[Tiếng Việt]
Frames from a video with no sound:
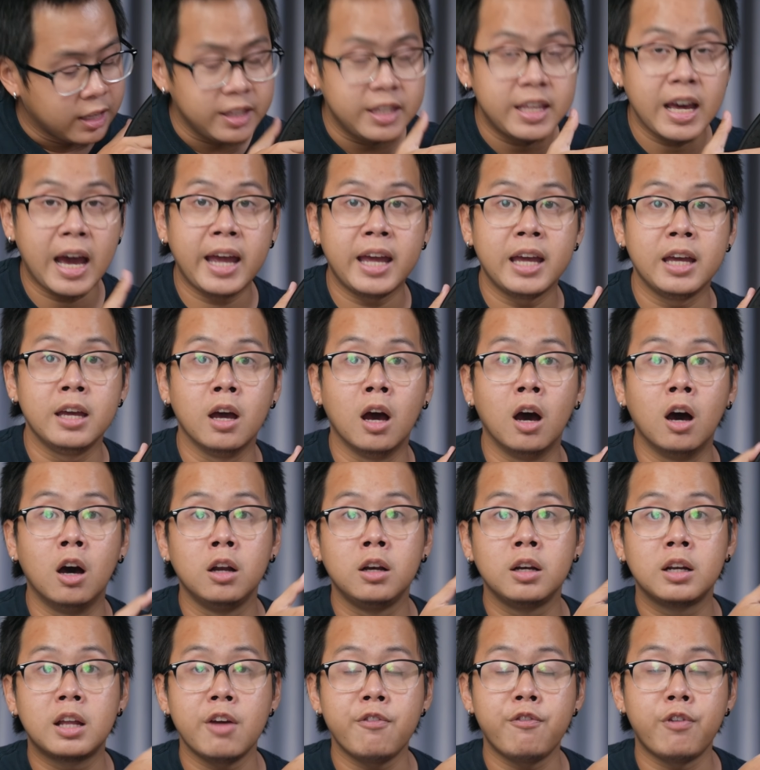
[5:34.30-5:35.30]
dày
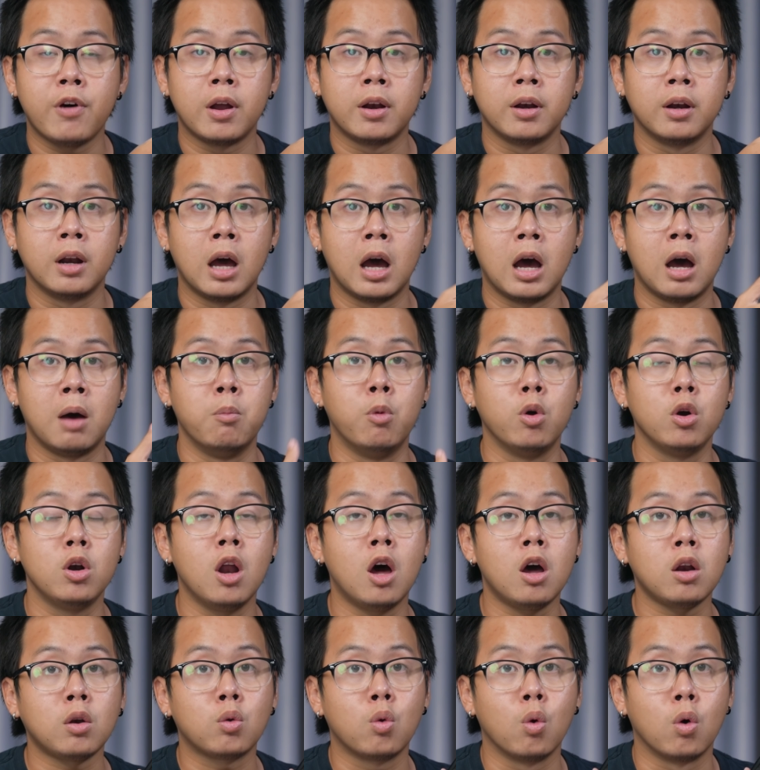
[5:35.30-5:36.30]
hơn cái phần à, mút
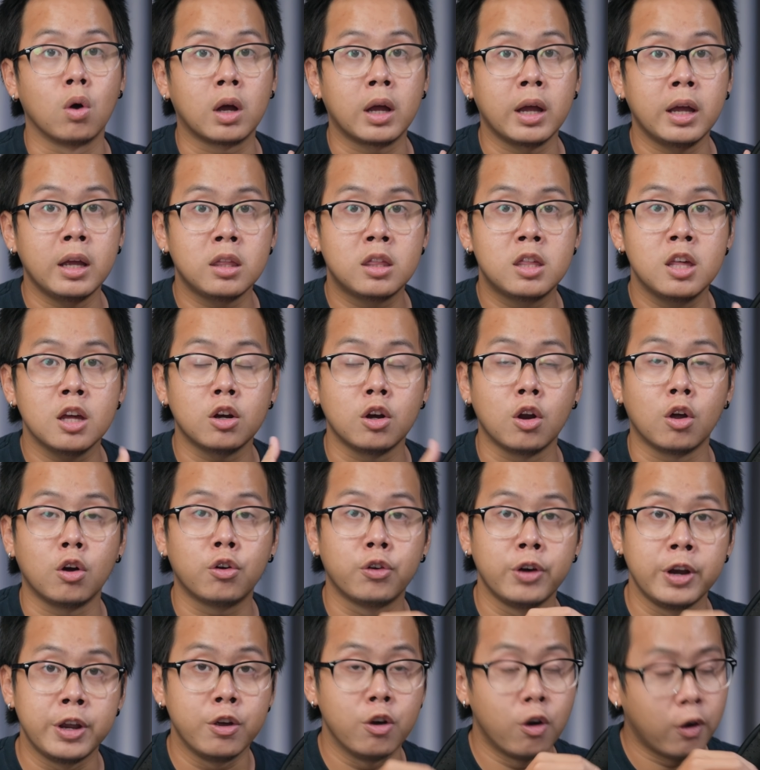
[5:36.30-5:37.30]
lót của cái chiếc nón
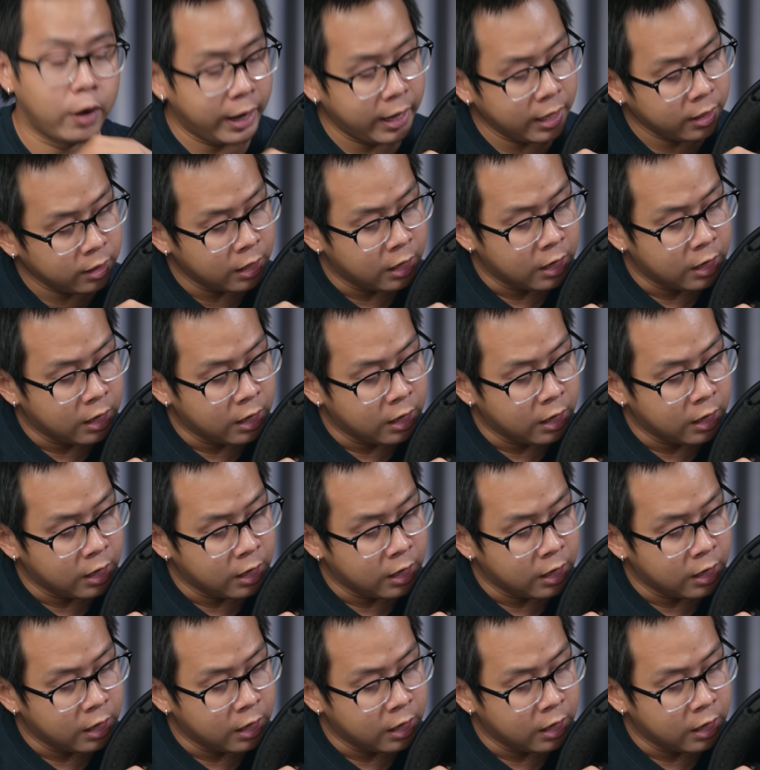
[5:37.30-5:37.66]
Ringo S